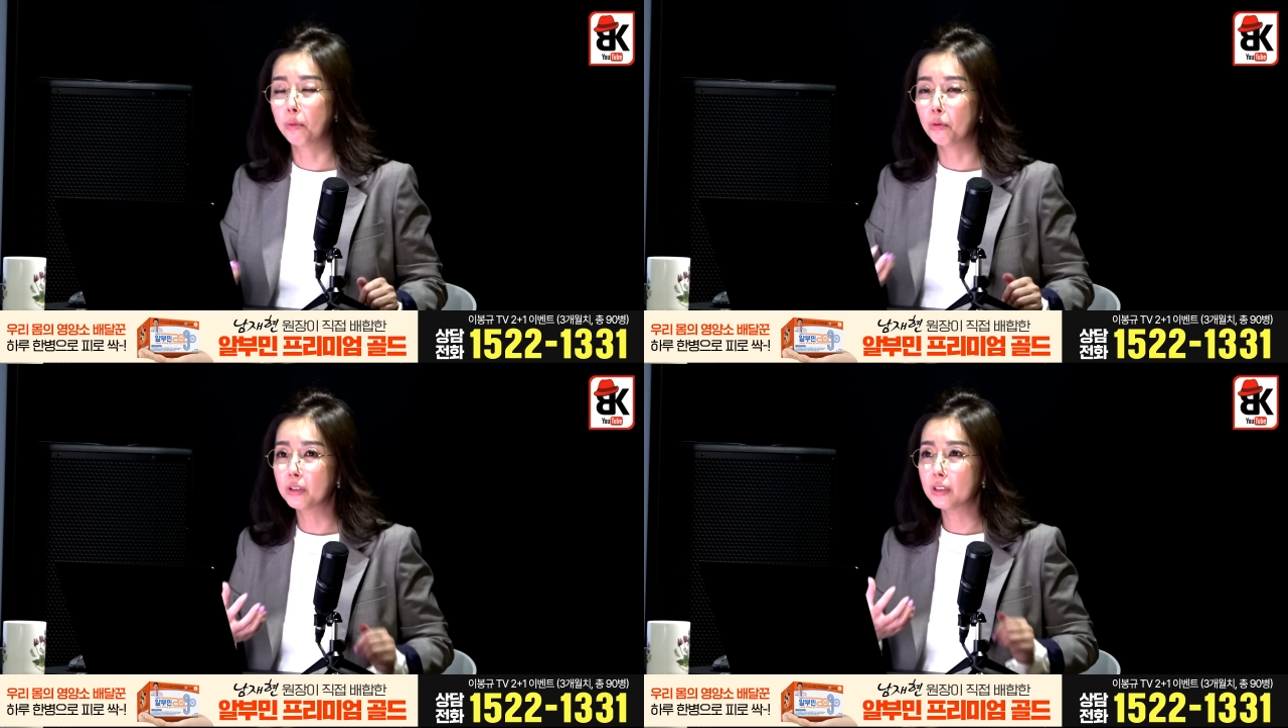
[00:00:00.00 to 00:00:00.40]

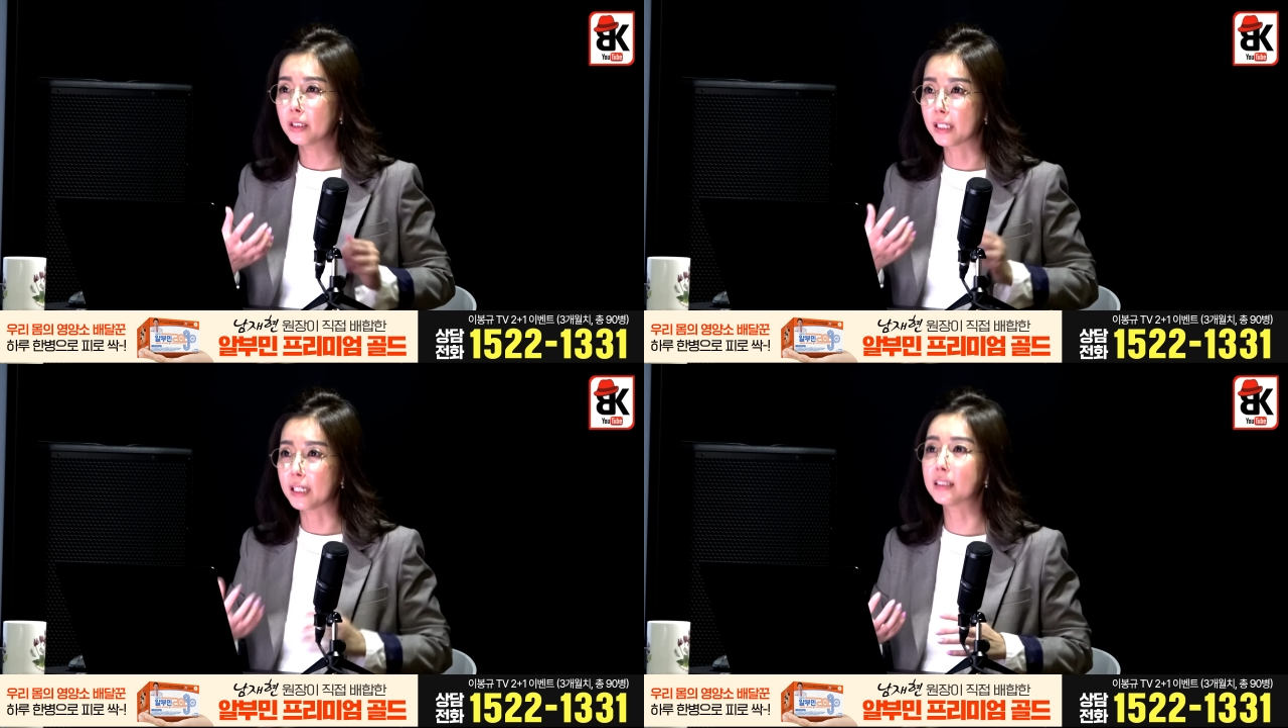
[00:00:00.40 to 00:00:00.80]

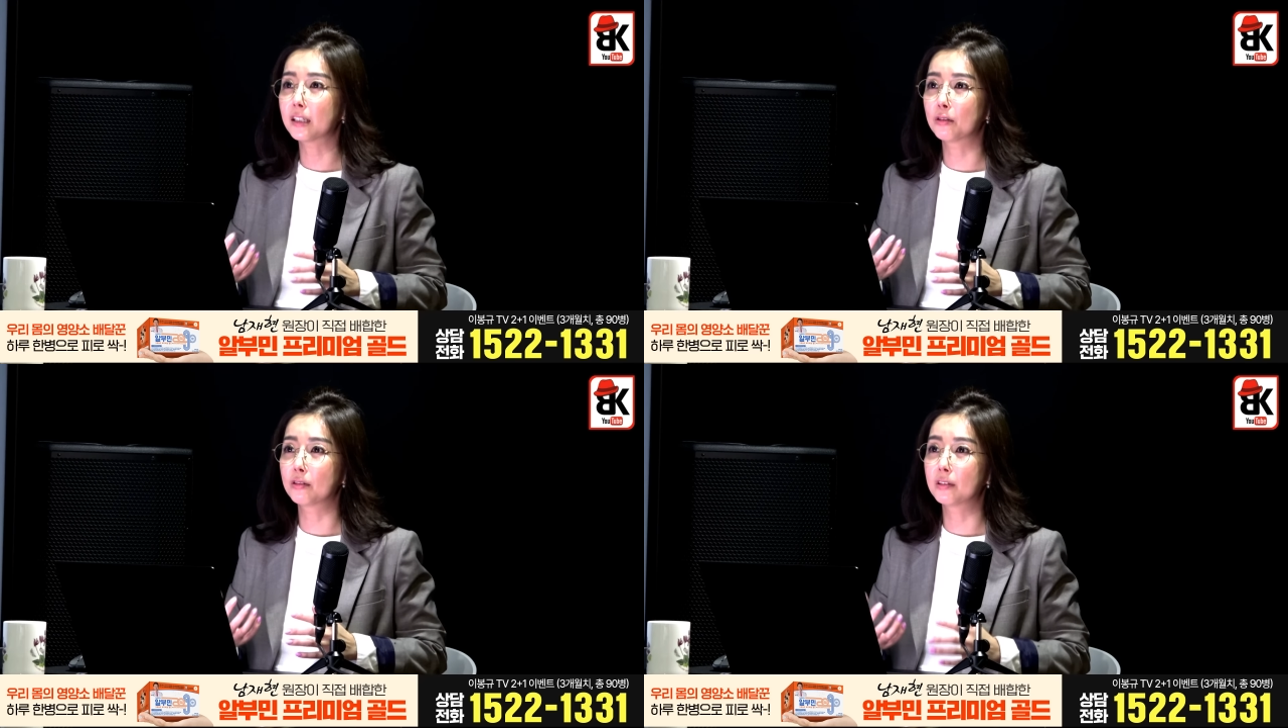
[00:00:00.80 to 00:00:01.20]
본인의
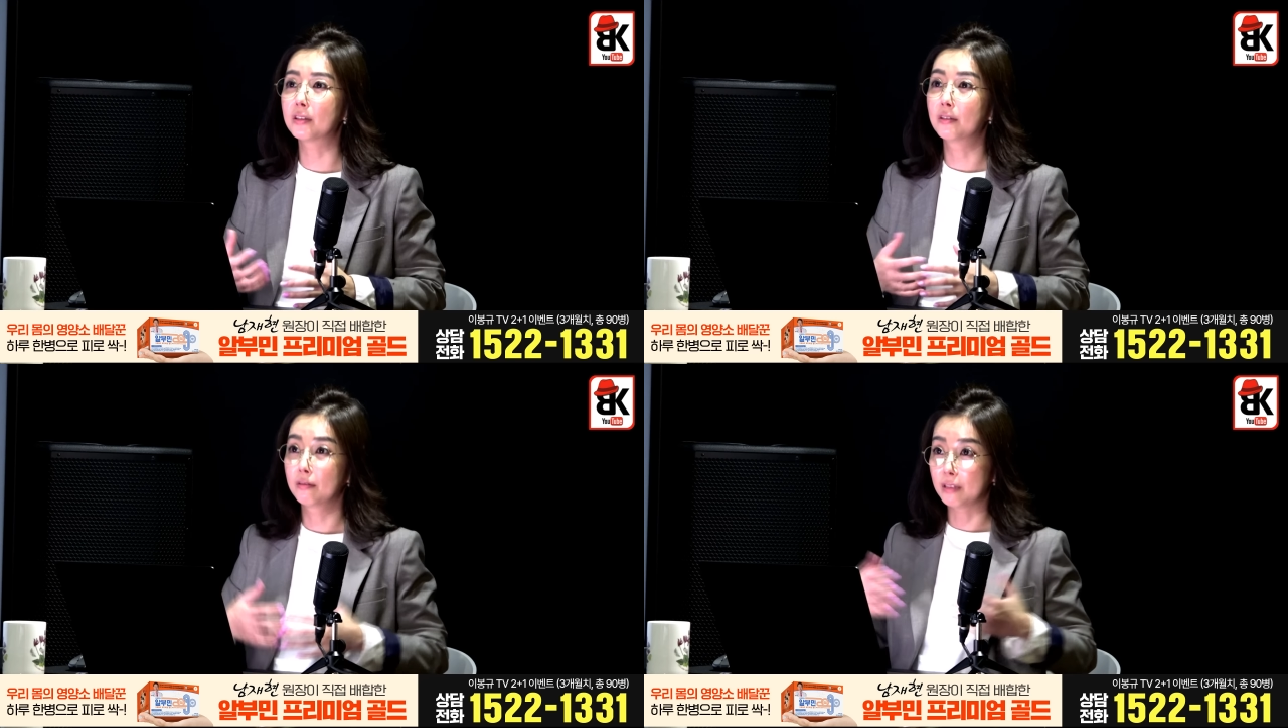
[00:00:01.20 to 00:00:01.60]

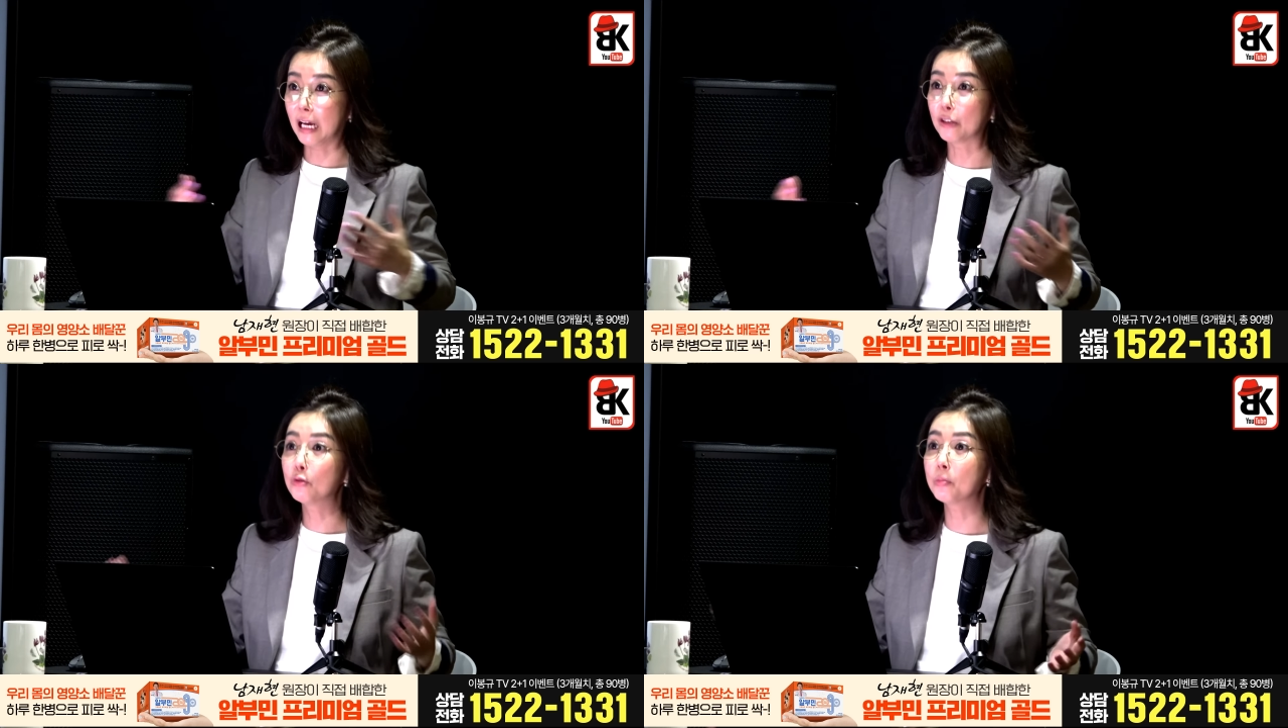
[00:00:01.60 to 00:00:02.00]
재산을
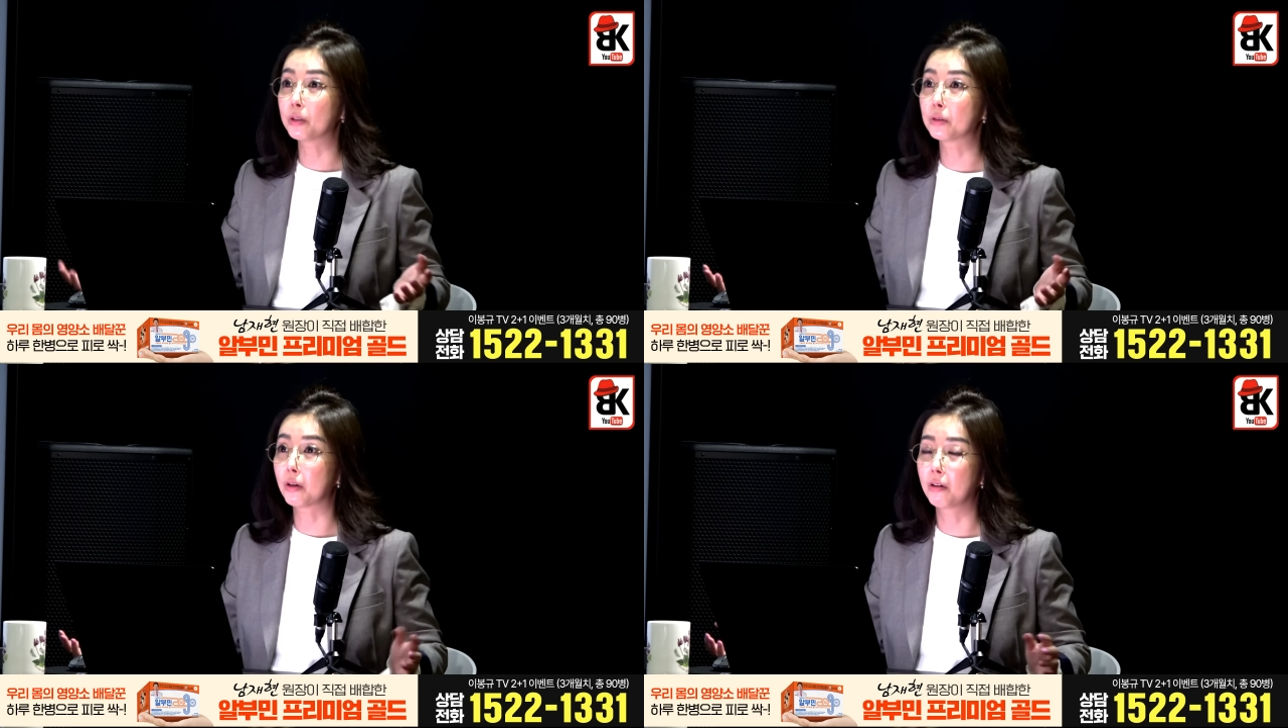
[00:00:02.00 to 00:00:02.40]

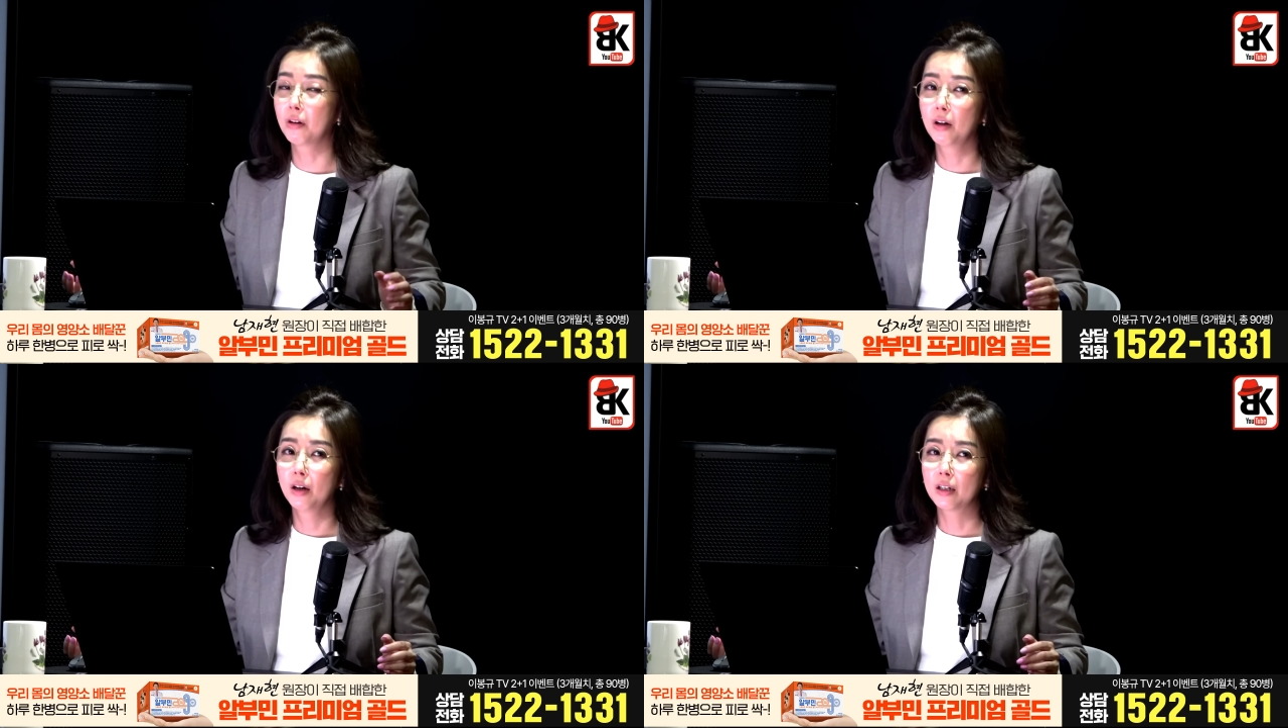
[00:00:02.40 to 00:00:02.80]
나누면서 음.